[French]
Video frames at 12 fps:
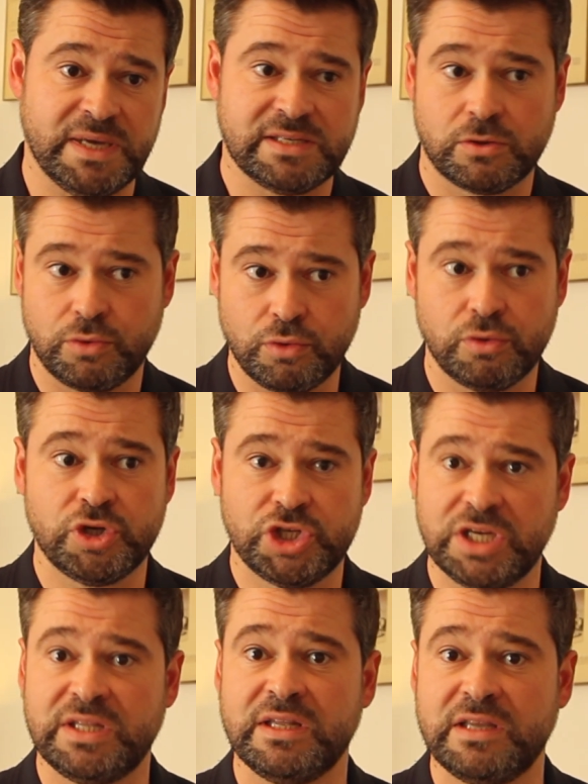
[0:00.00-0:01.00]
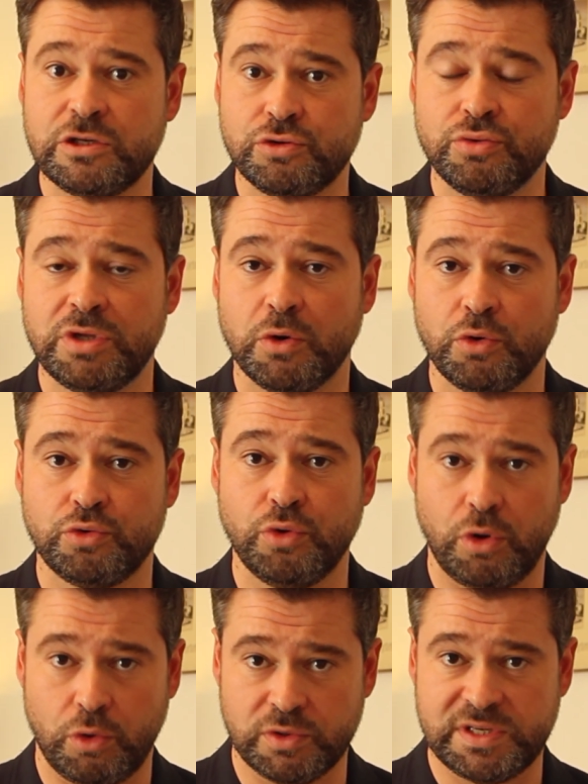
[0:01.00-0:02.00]
parce que j'ai été déçu des
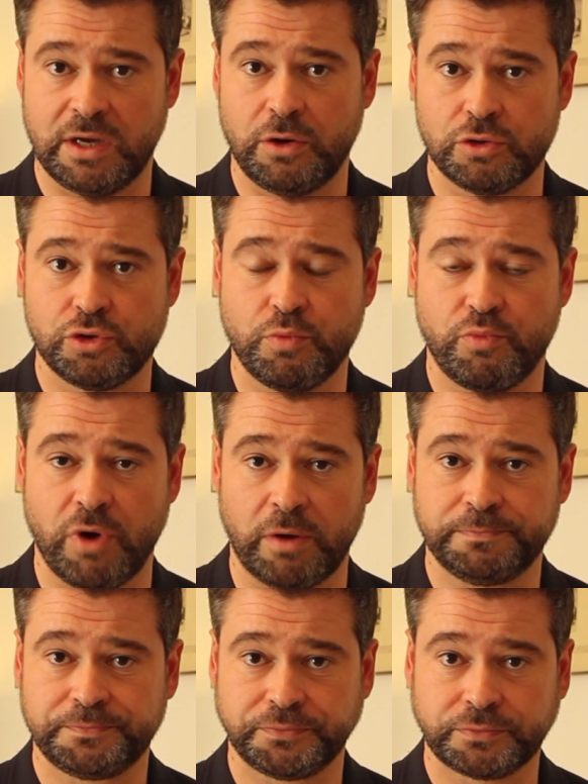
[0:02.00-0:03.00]
retours concernant ce point.